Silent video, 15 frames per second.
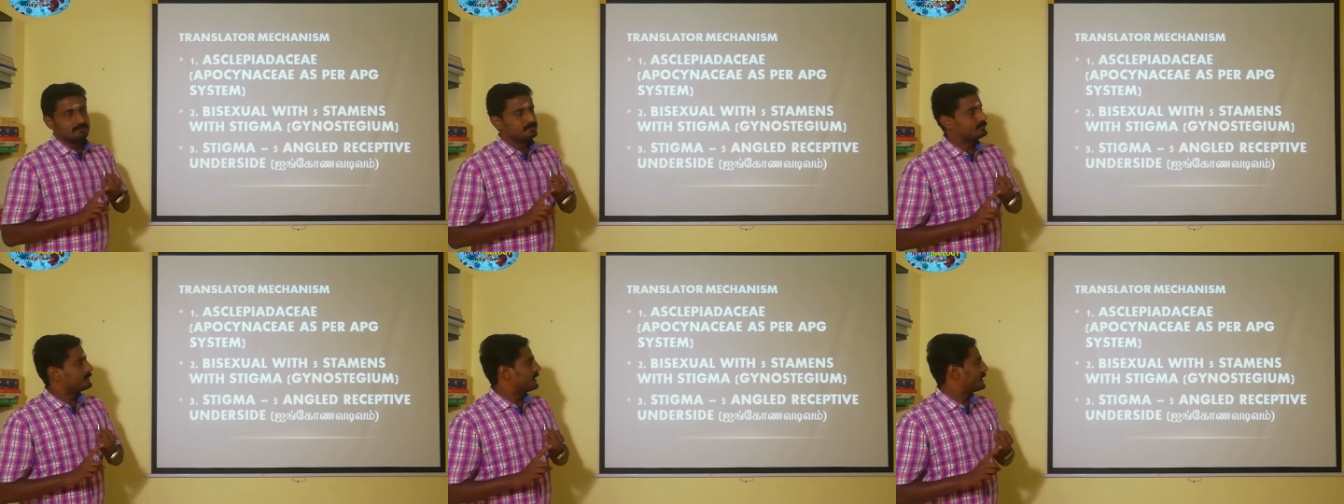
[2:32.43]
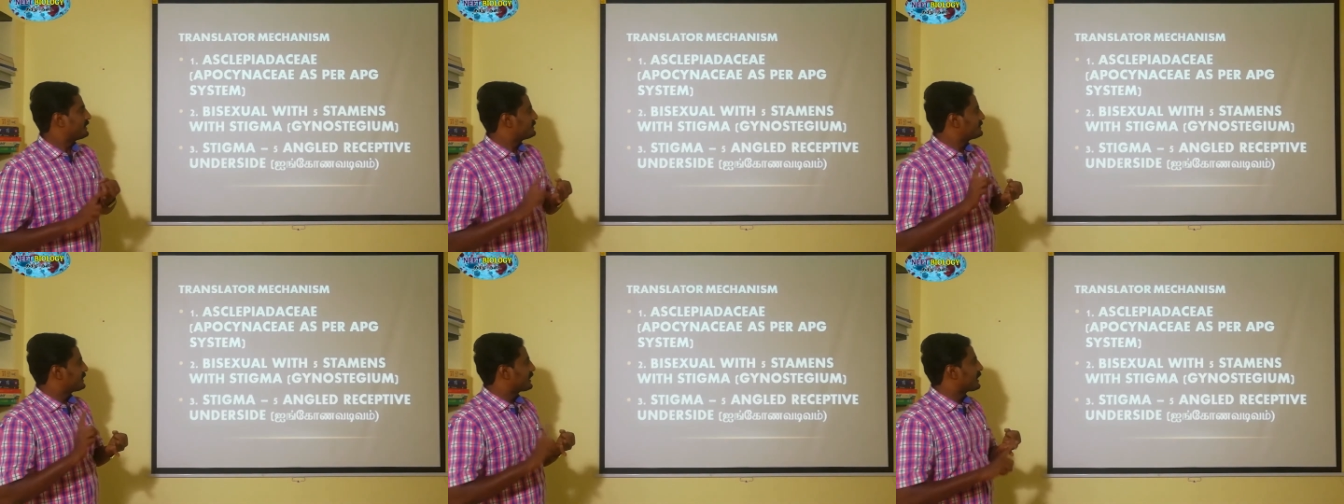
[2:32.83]
ரைட்டா
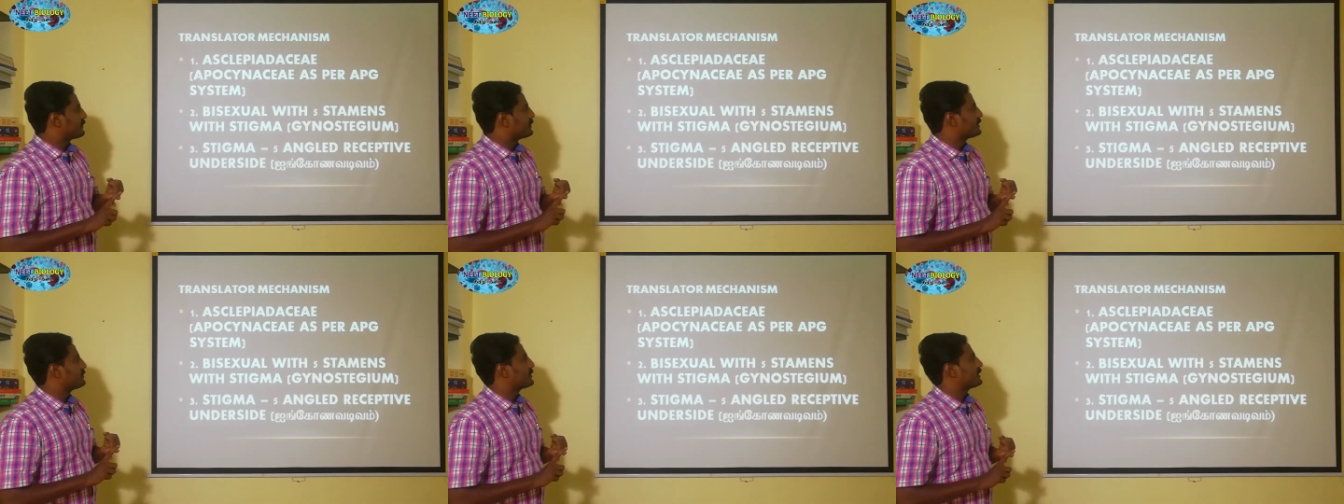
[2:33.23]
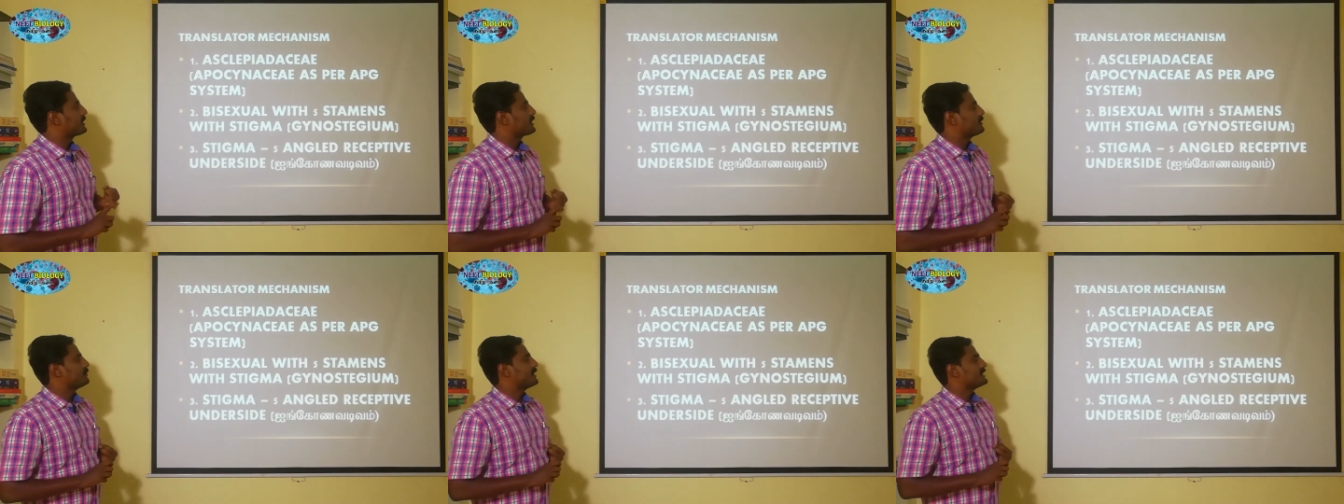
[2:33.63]
செகண்ட் வந்து
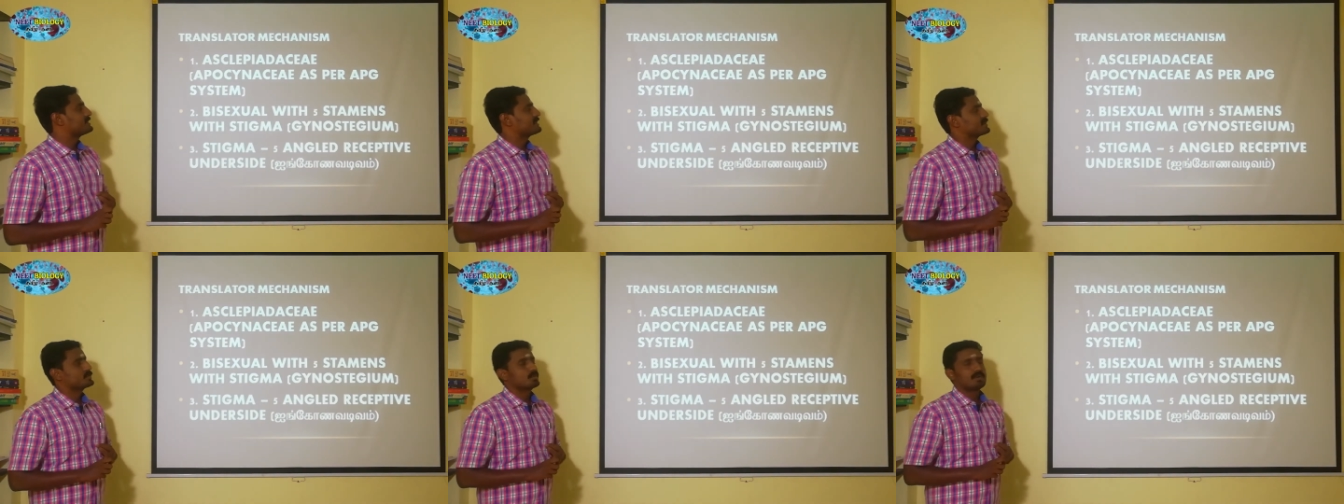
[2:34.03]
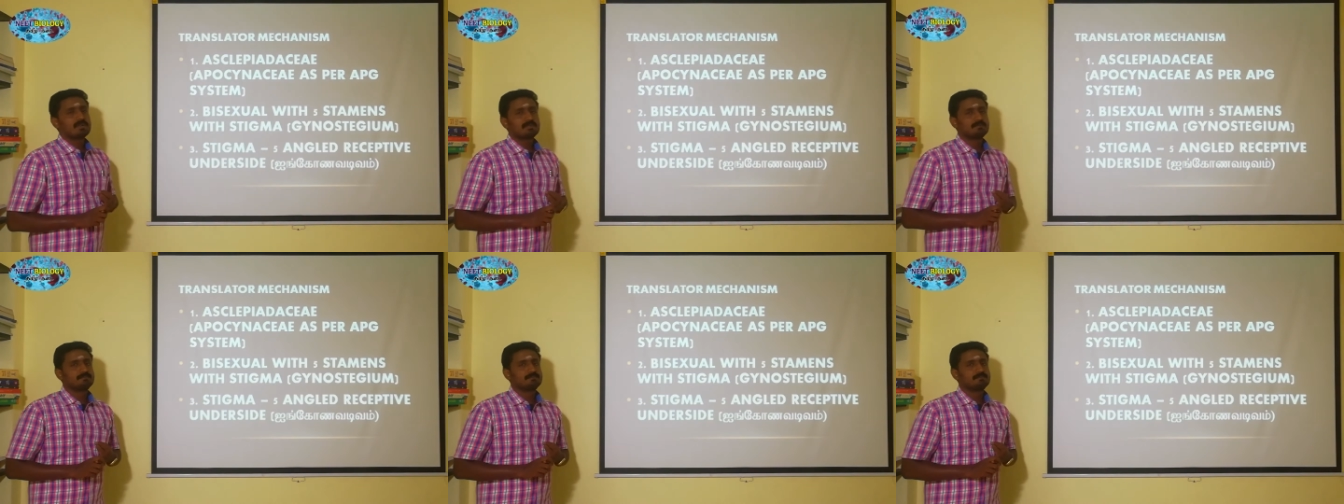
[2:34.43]
பார்த்திங்கன்னா பைசெக்ஷுவல்